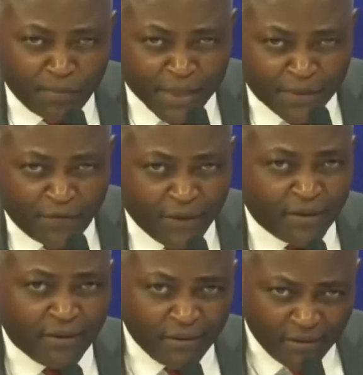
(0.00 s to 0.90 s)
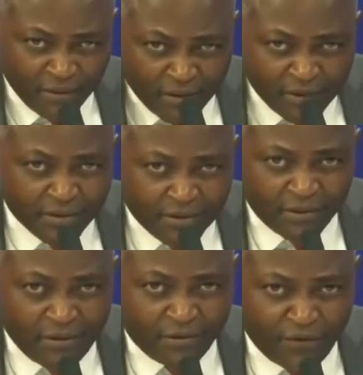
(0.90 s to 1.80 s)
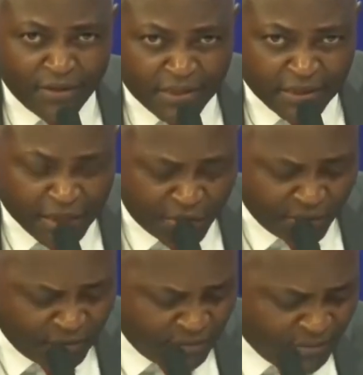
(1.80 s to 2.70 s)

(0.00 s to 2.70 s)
pacifique. Fin de citation.